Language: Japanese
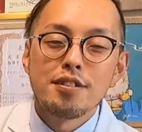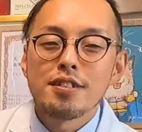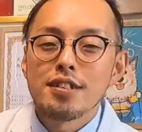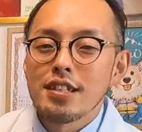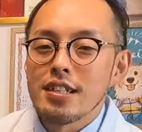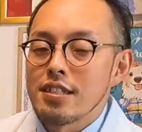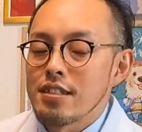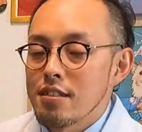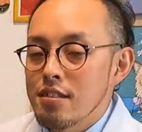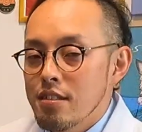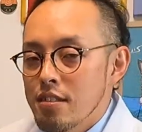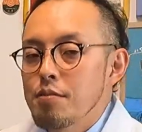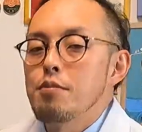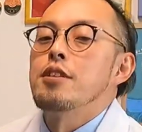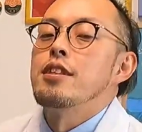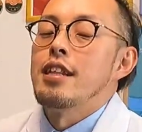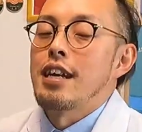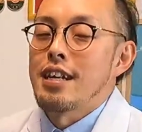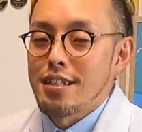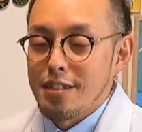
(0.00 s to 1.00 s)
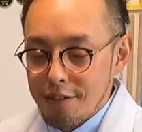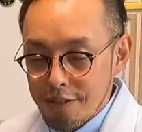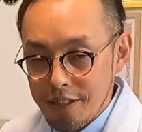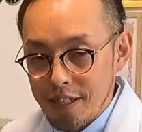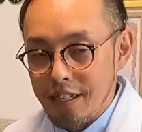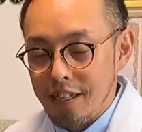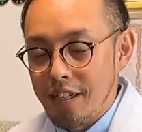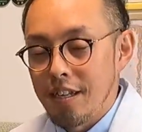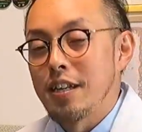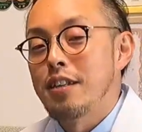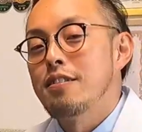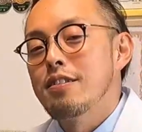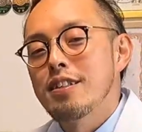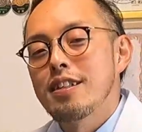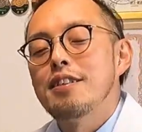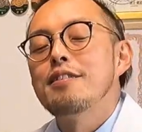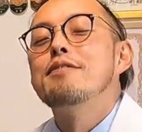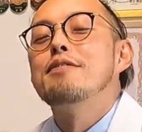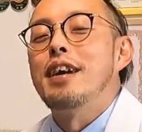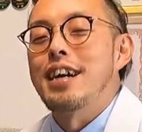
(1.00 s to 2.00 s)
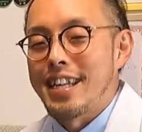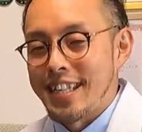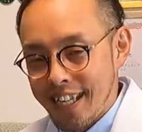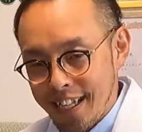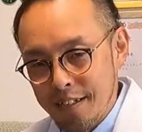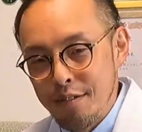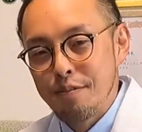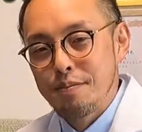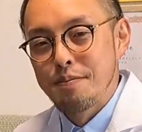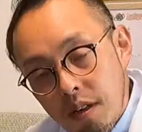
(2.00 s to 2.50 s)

ゴロってするのも納得できるっていうわけね。